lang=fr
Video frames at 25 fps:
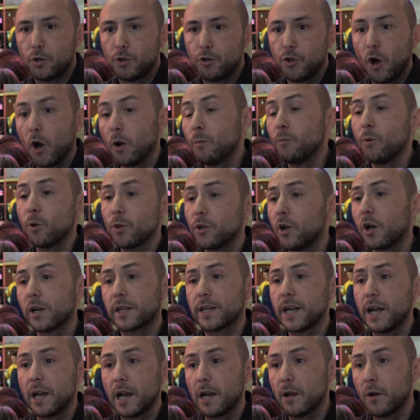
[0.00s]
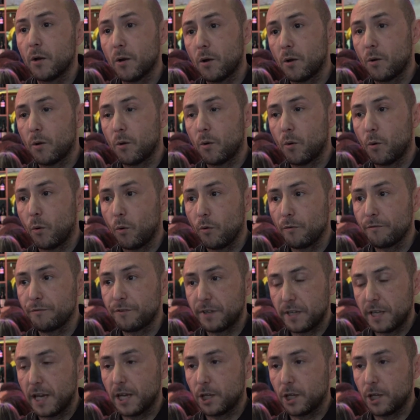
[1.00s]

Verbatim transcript: dans le monde dans lequel euh, on vit